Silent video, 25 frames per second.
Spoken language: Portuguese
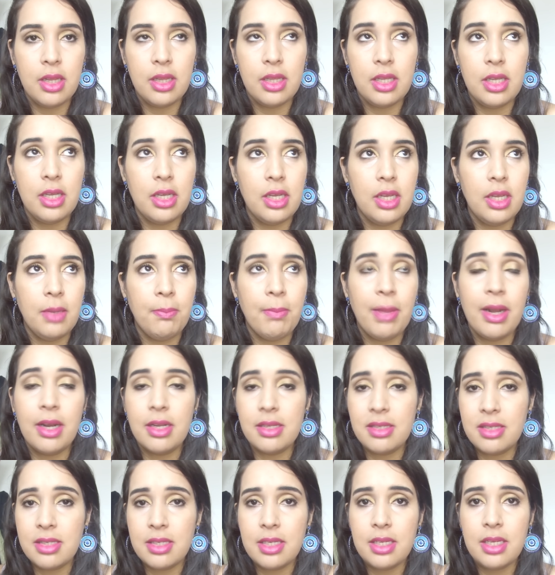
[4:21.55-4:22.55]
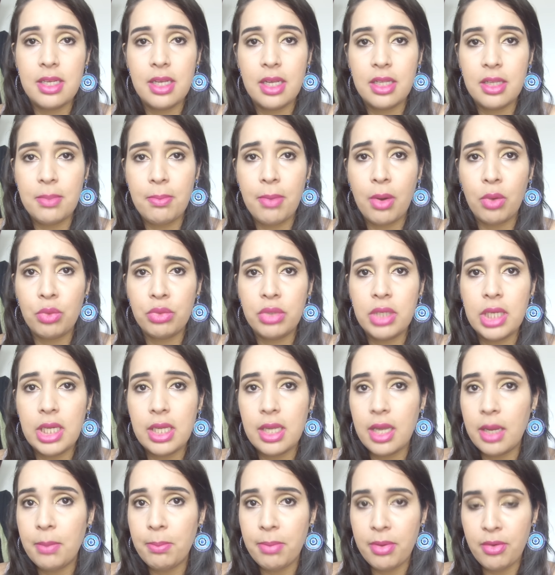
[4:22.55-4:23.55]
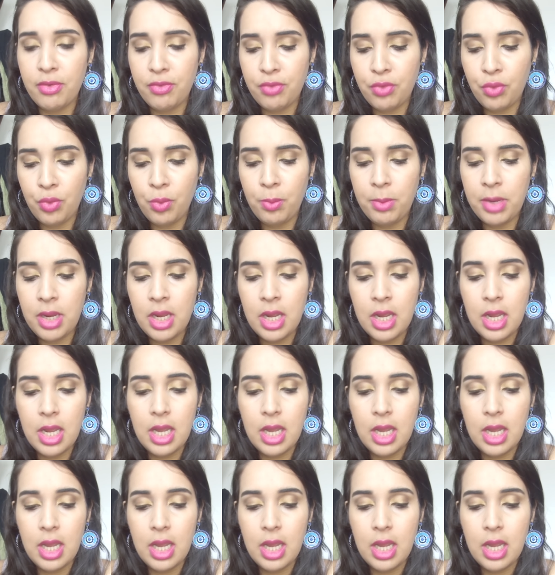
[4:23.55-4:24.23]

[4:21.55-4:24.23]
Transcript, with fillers: de melancia, de baunilha em perfume.